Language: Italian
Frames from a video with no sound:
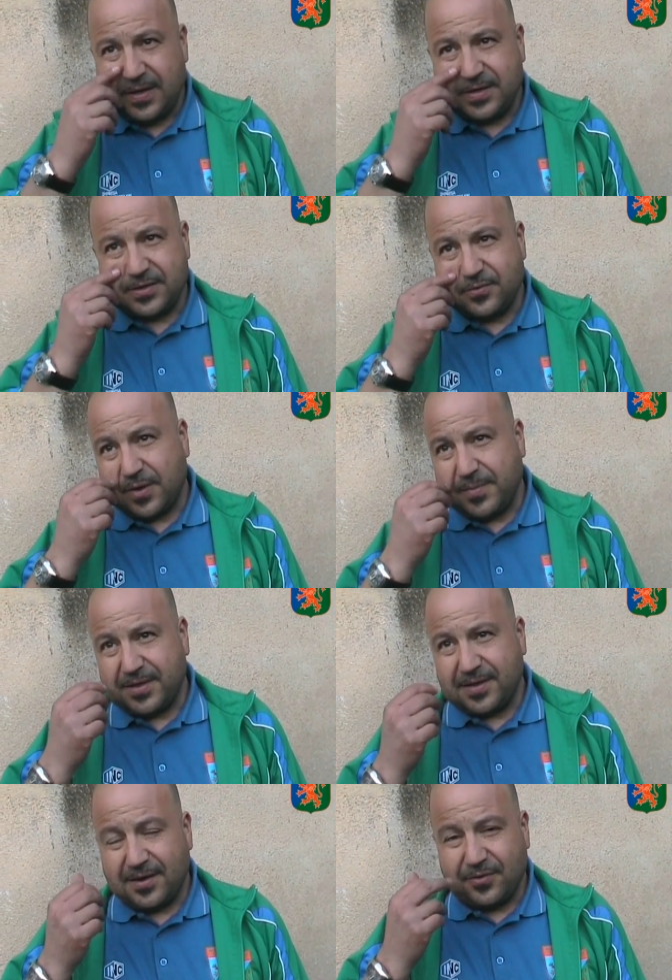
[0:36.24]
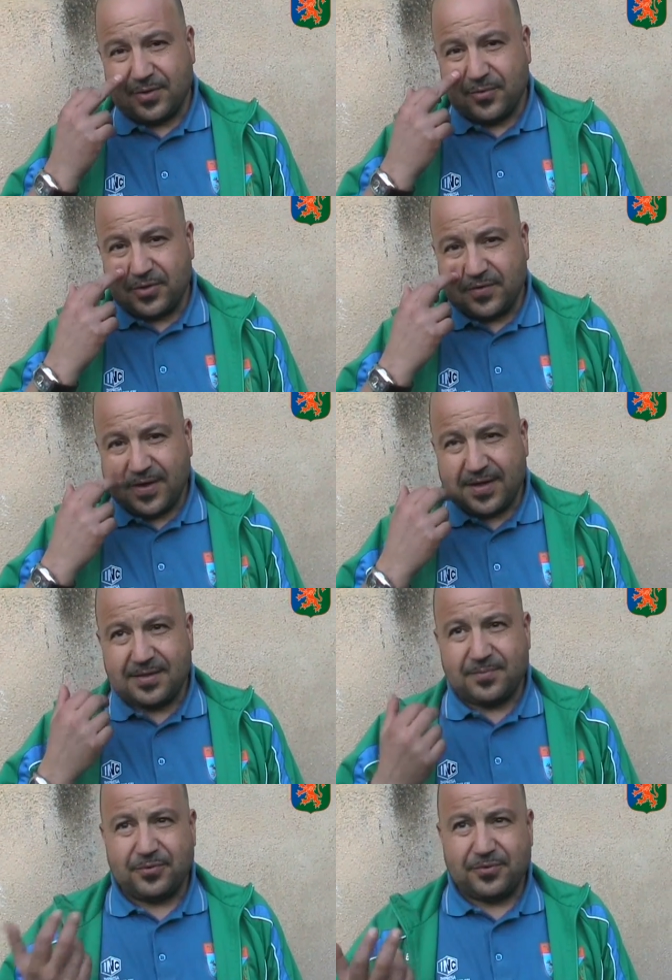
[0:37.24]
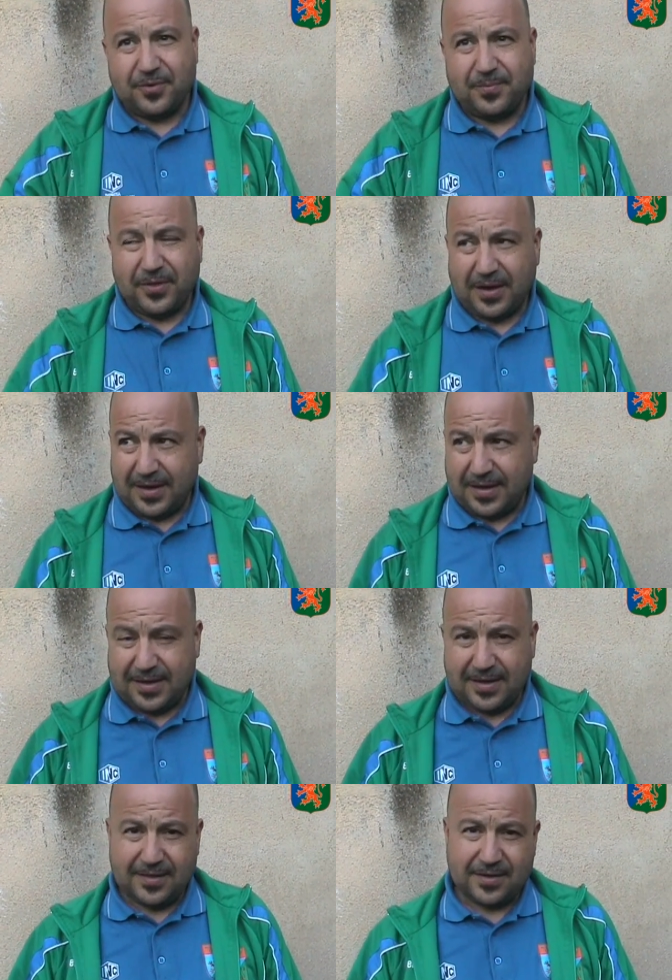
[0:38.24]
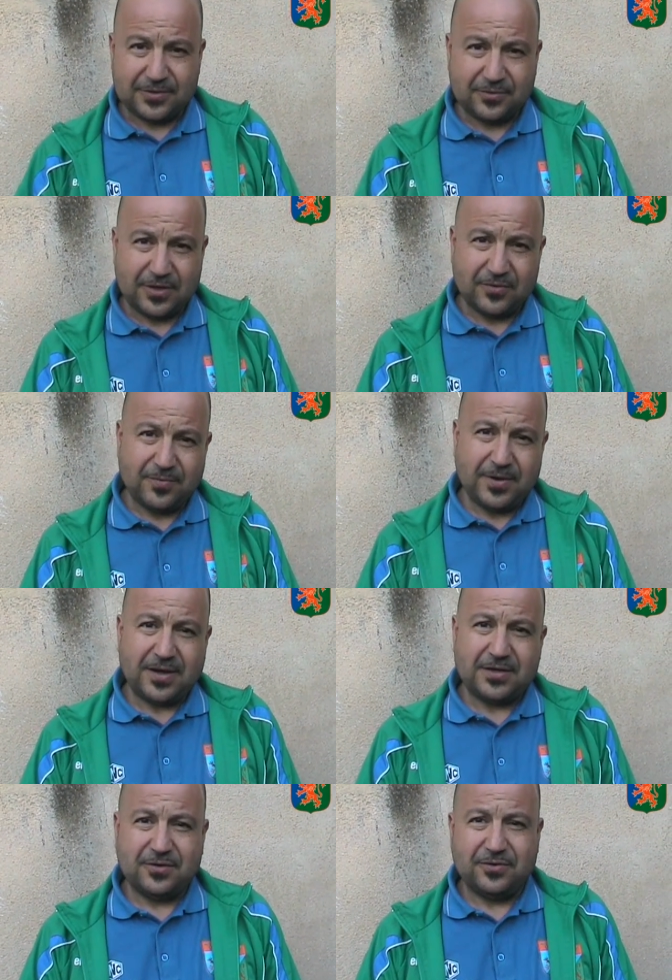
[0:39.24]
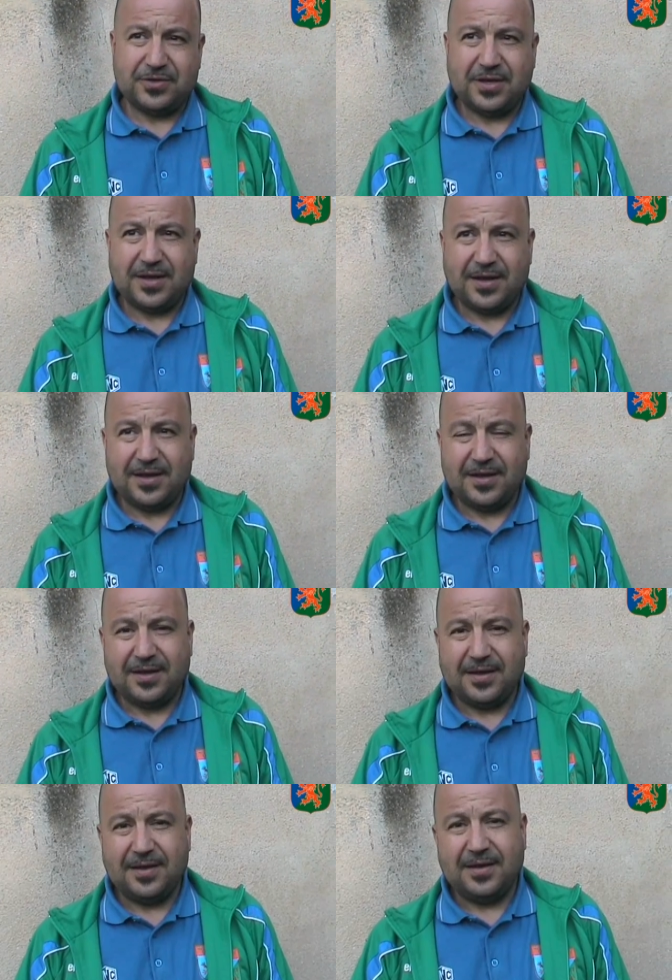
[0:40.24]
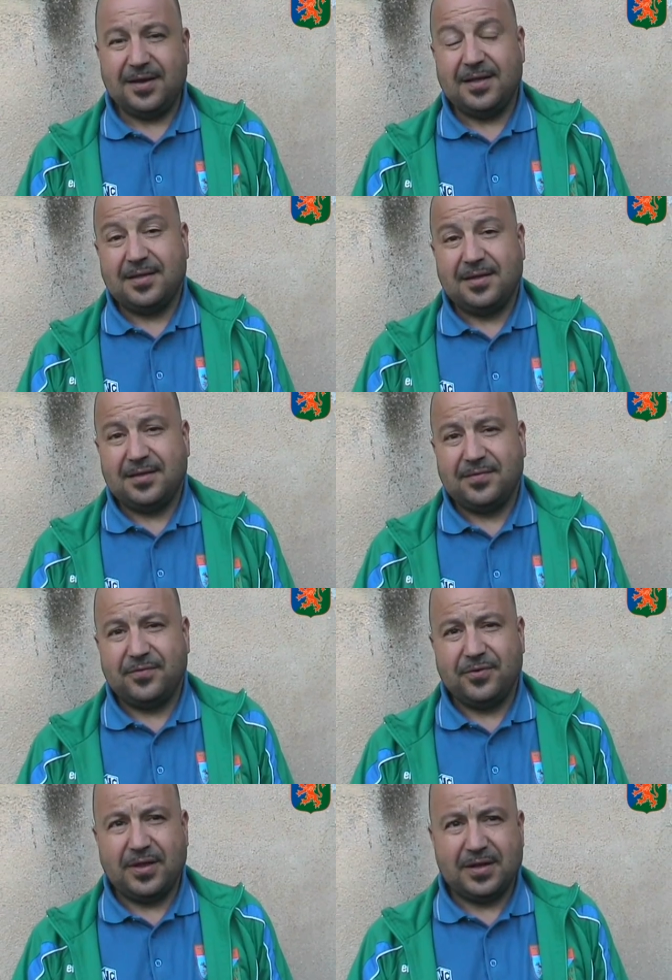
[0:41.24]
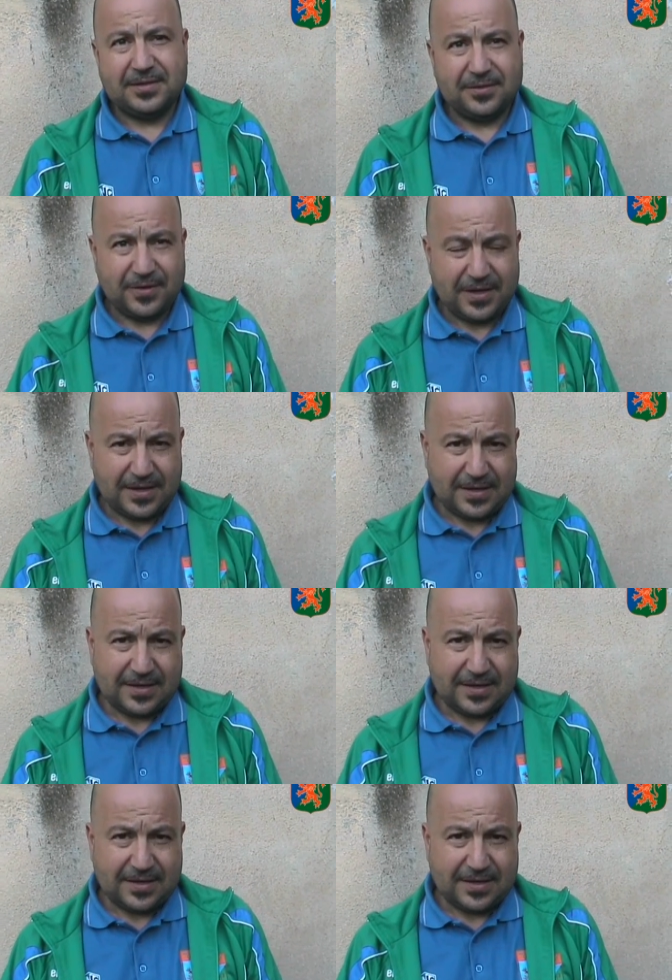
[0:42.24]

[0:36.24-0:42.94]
sicuramente erano demotivati purtroppo dal, dal, risultato di domenica scorsa che li ha tagliati fuori dalla zona.